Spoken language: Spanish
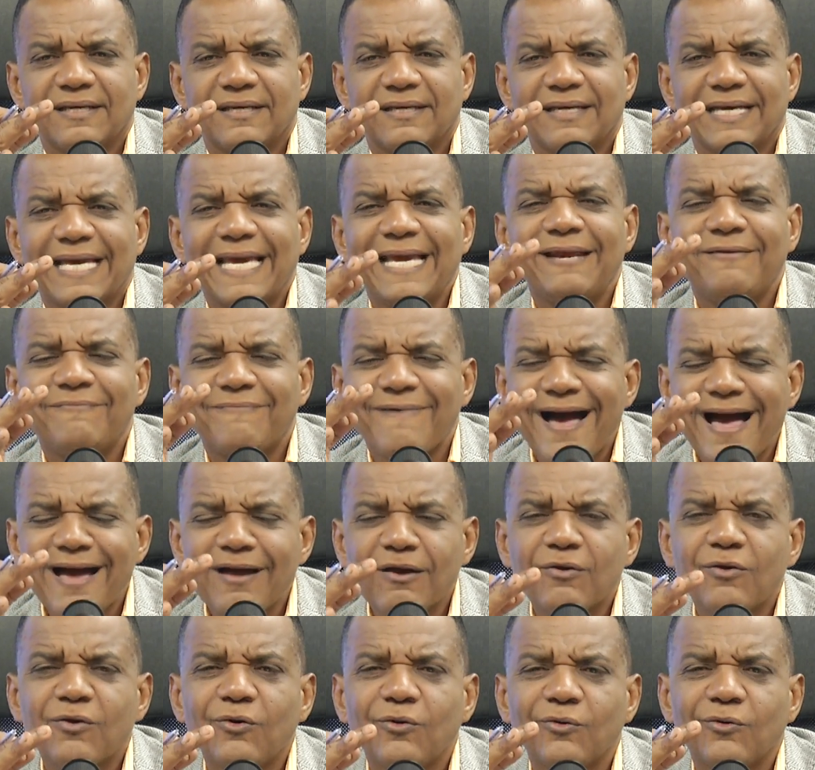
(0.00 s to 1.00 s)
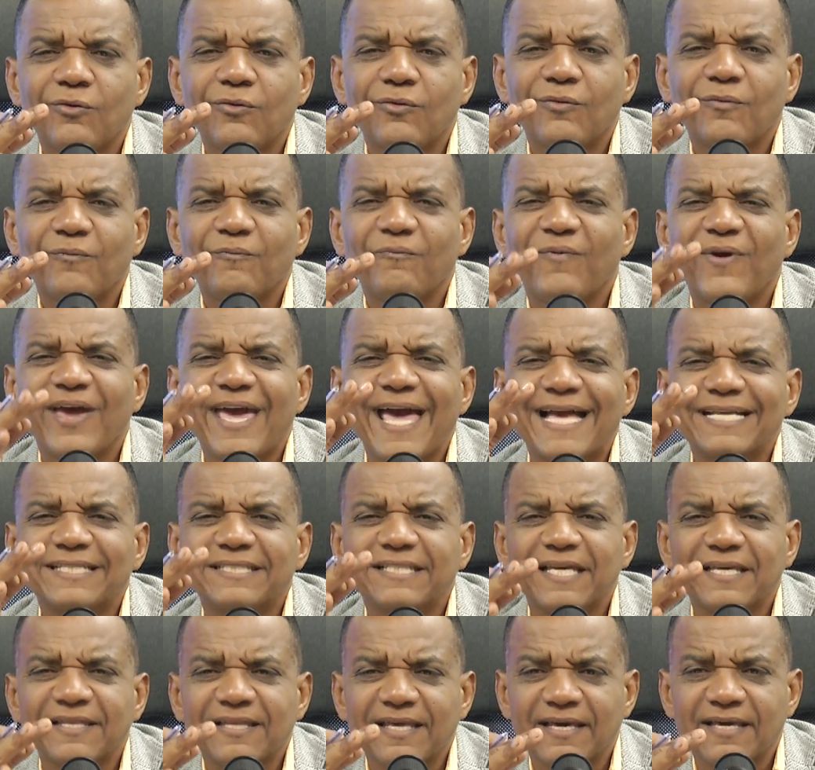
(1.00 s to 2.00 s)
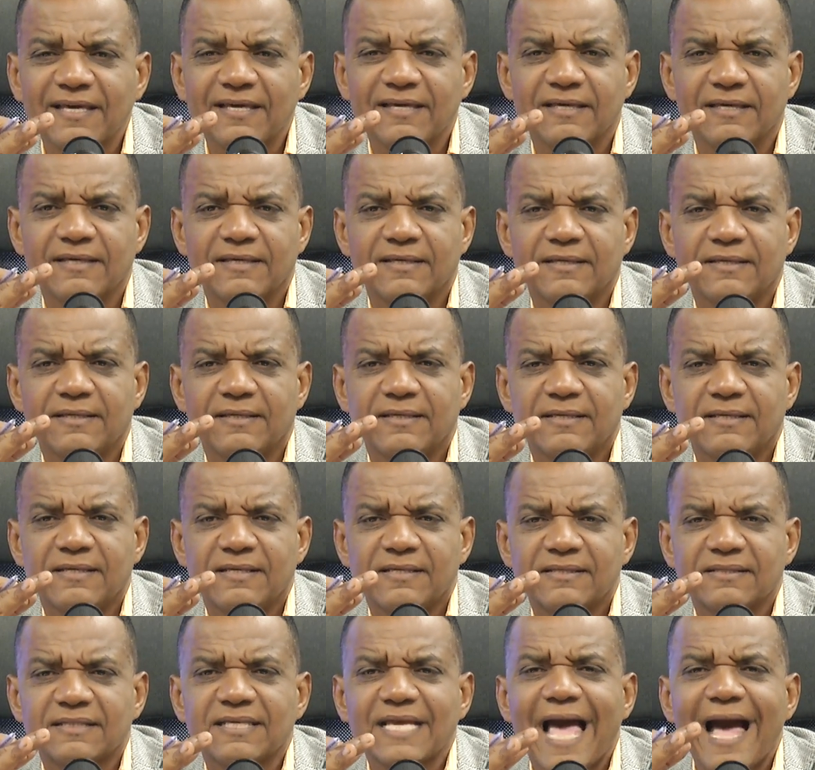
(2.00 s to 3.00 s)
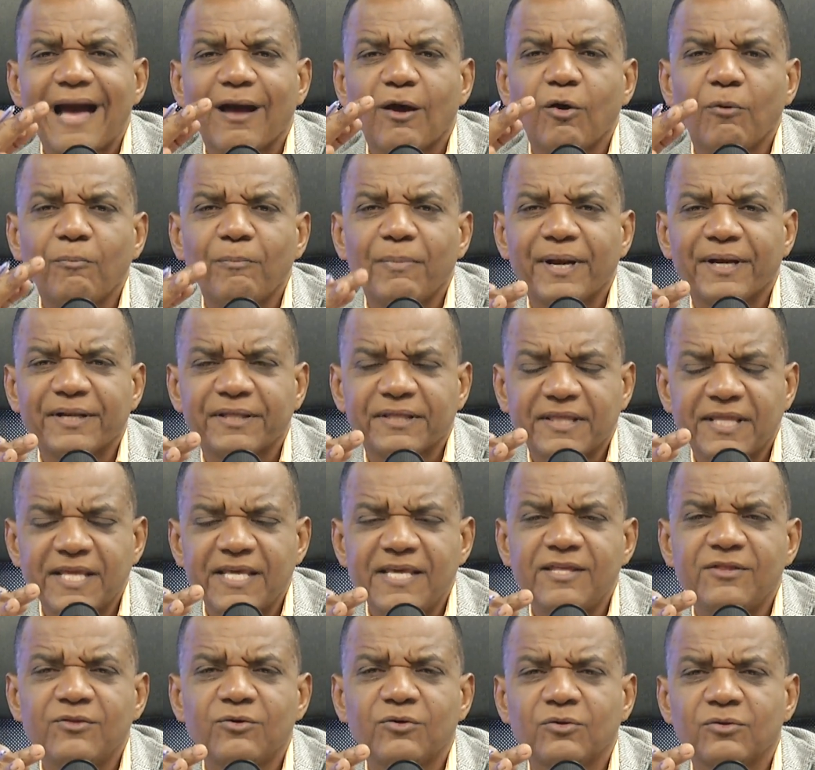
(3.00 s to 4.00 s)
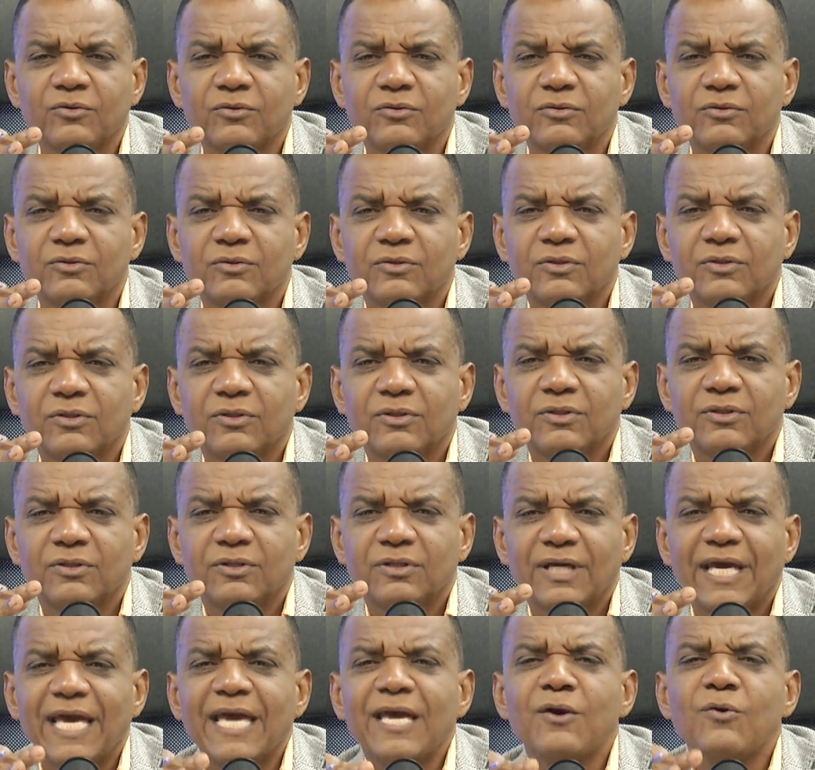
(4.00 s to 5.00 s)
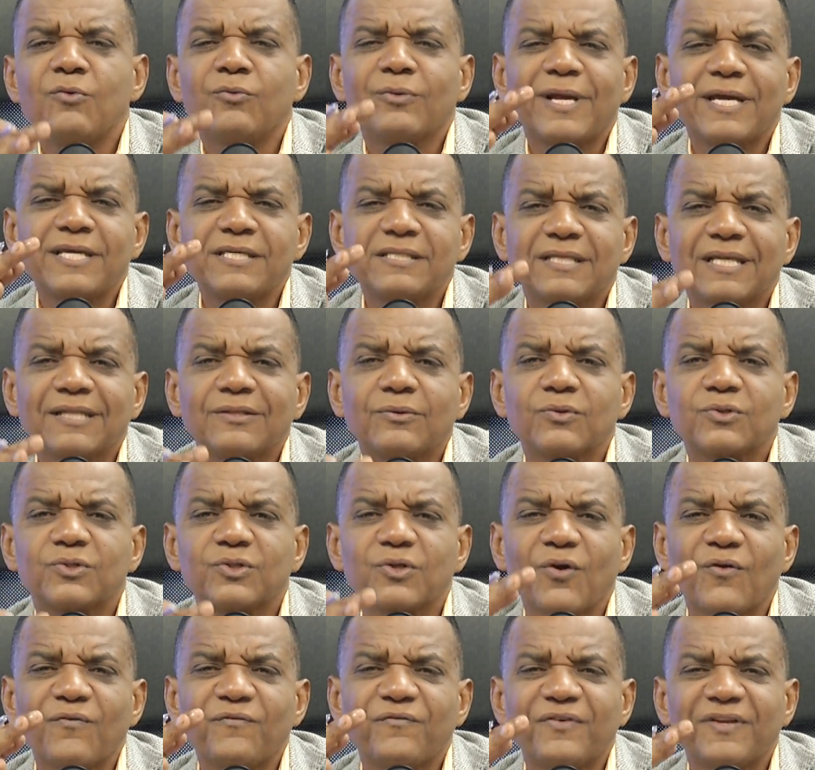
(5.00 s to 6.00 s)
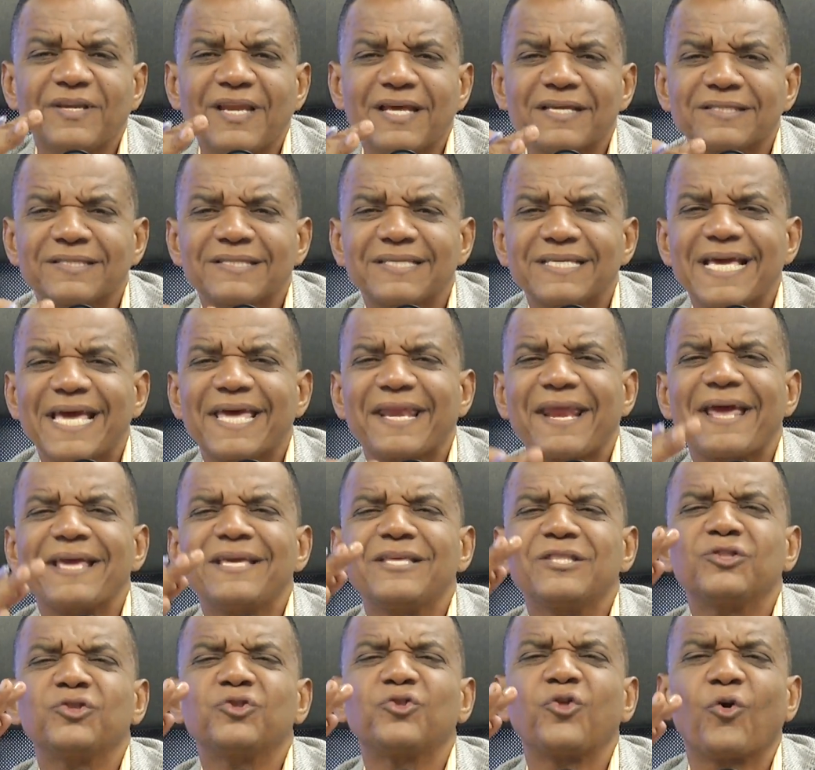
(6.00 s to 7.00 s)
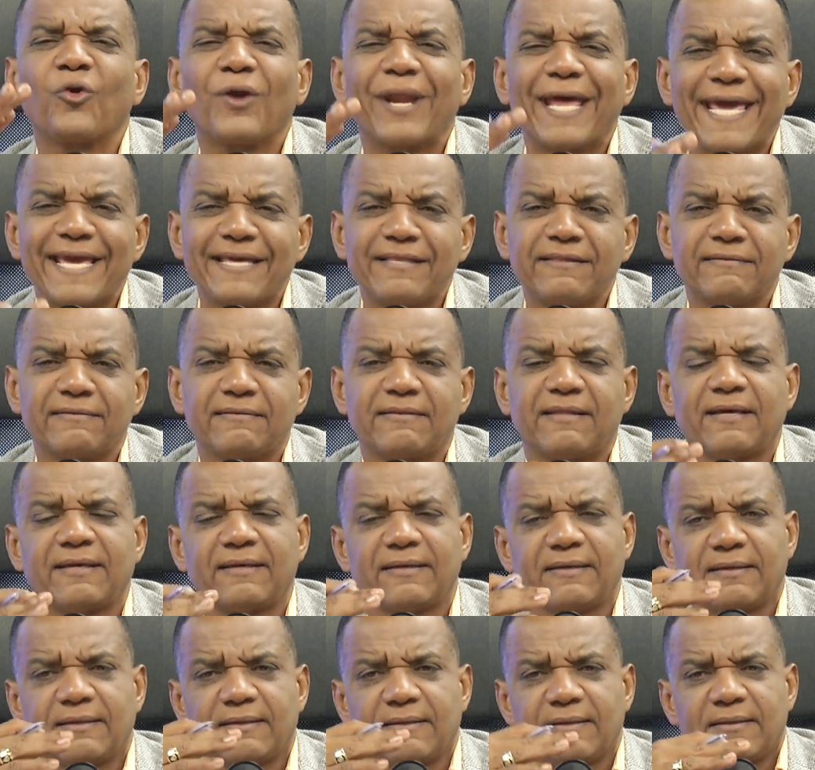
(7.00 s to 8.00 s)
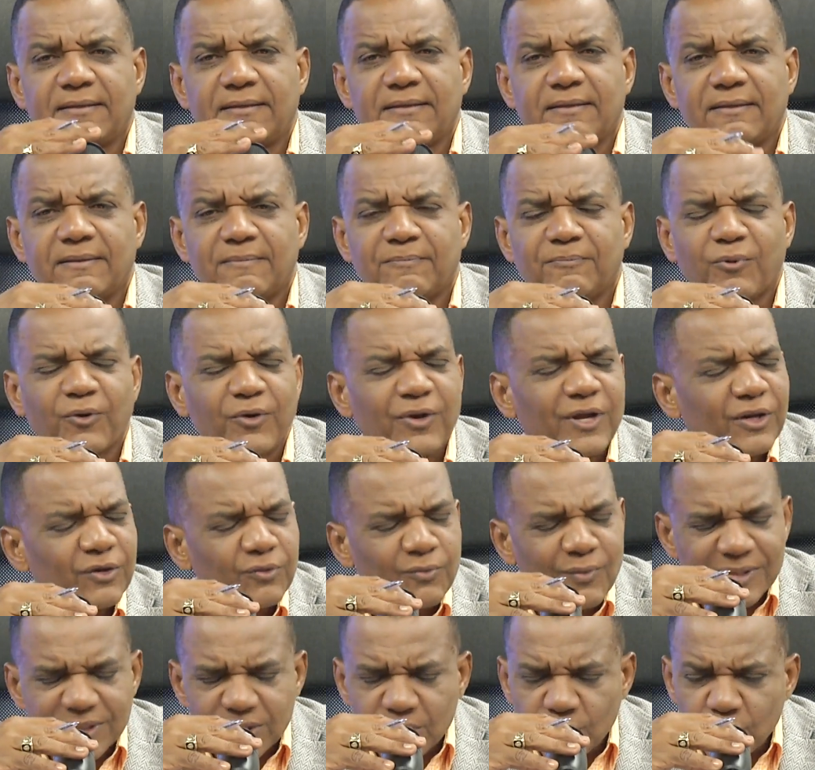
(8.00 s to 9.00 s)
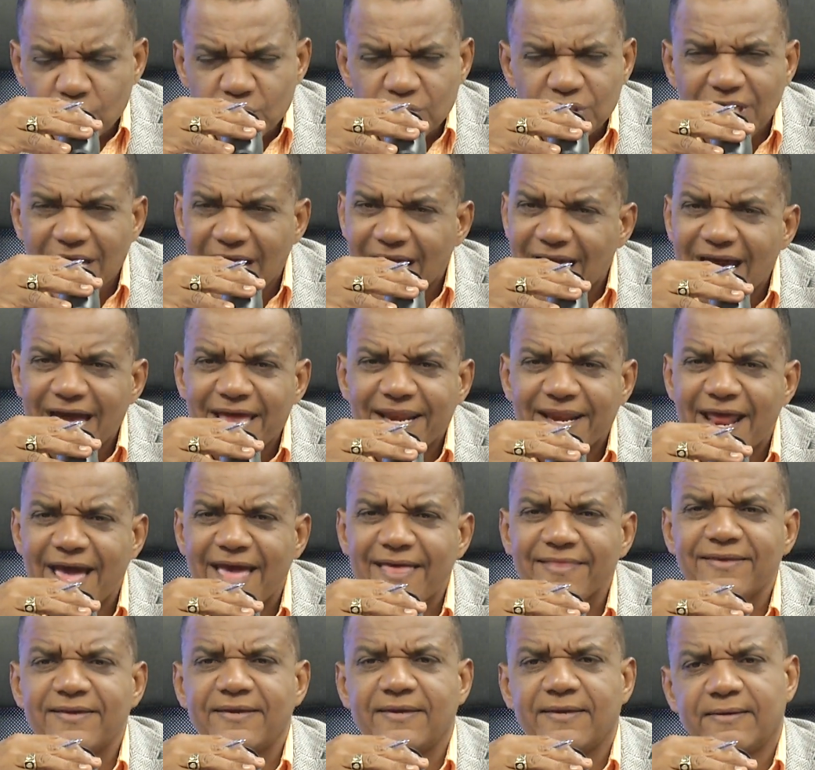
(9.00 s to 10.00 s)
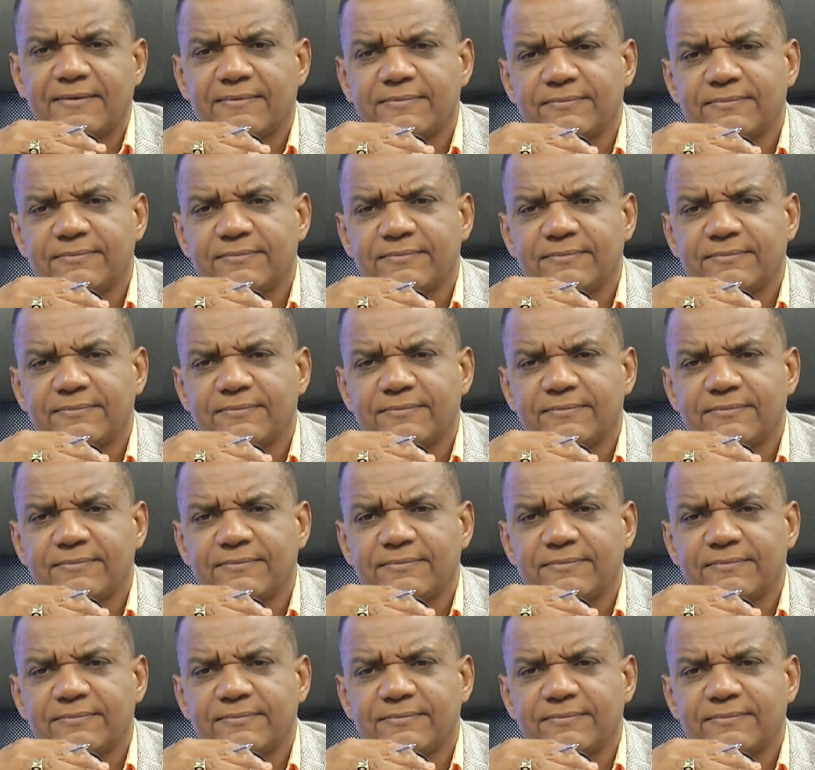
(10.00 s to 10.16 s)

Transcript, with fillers: el banco BHD se ha convertido en una institución financiera indolente porque no escucha a nadie